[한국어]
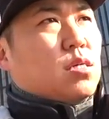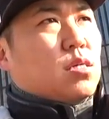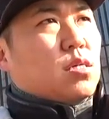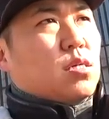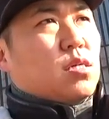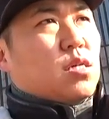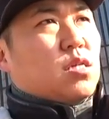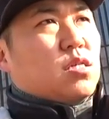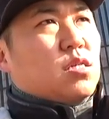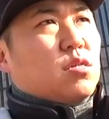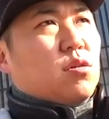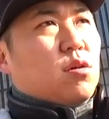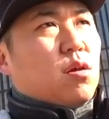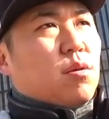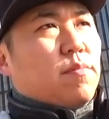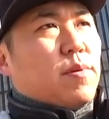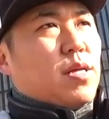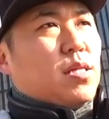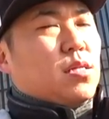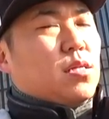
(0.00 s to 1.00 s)
그렇게
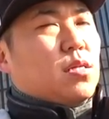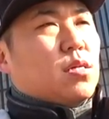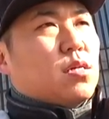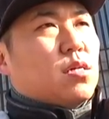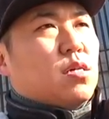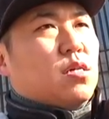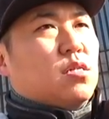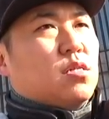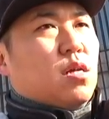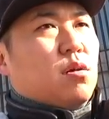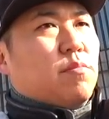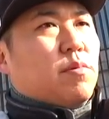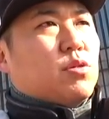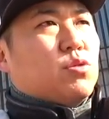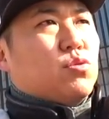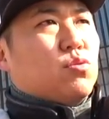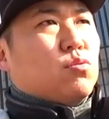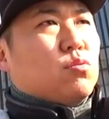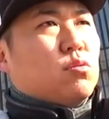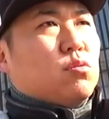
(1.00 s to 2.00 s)
실어야만 그나마
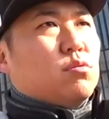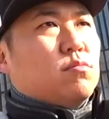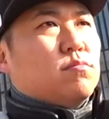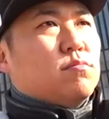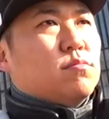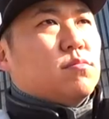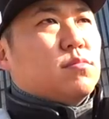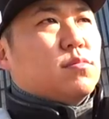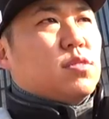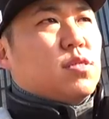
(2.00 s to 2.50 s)
조금